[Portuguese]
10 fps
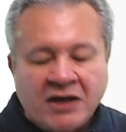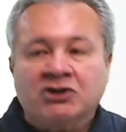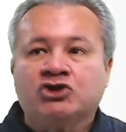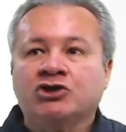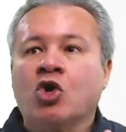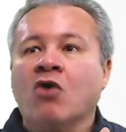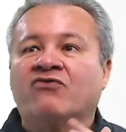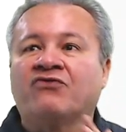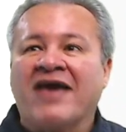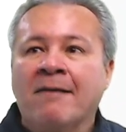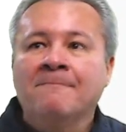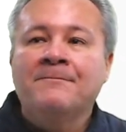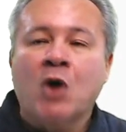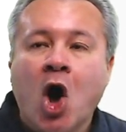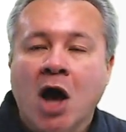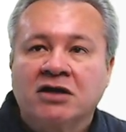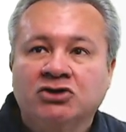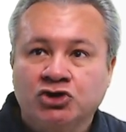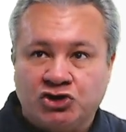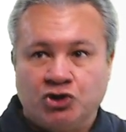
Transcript: de novembro de